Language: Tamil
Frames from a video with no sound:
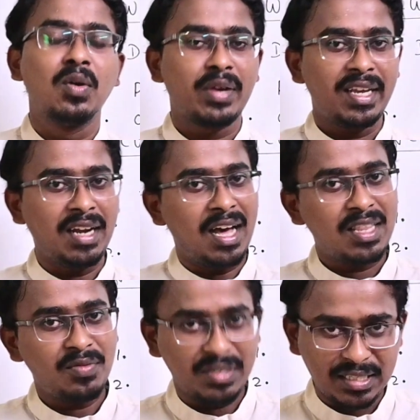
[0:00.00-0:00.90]
ஓகே நான்
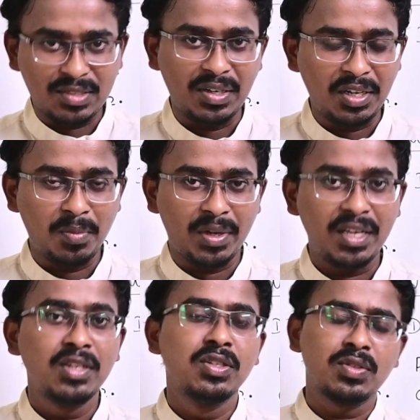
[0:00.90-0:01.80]
தான் ஃபிசிக்ஸும் எடுக்க
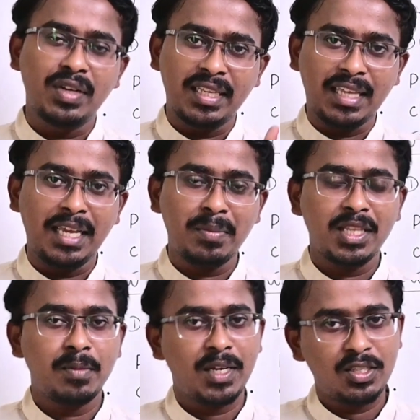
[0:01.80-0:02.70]
போகிறேன் ஸோ நீங்கள்
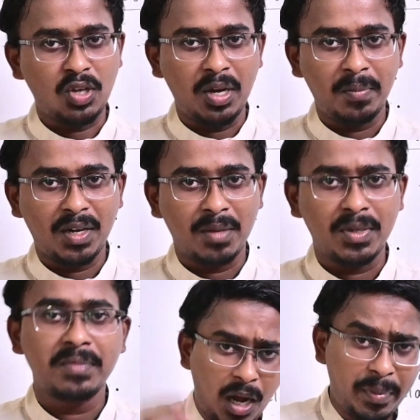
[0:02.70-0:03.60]
தைரியமாக இந்த பேட்ச் ஜாயின்
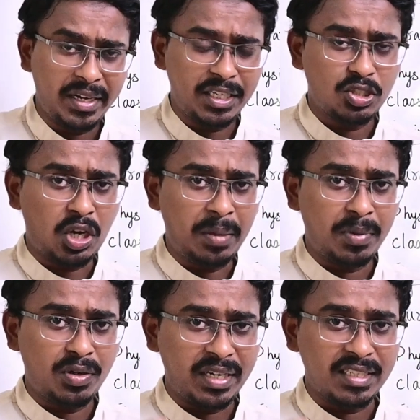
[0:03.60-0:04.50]
பண்ணலாம்பா அப்படி நீங்கள் ஜாயின்
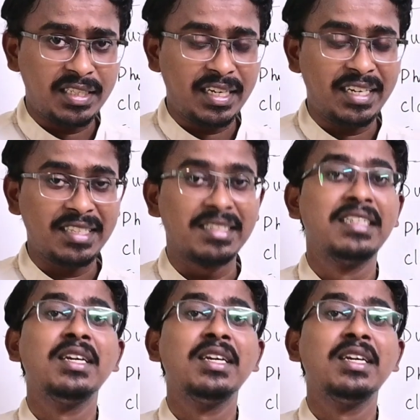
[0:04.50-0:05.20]
பண்ணணும்னு நினச்சிங்கன்னா என்னது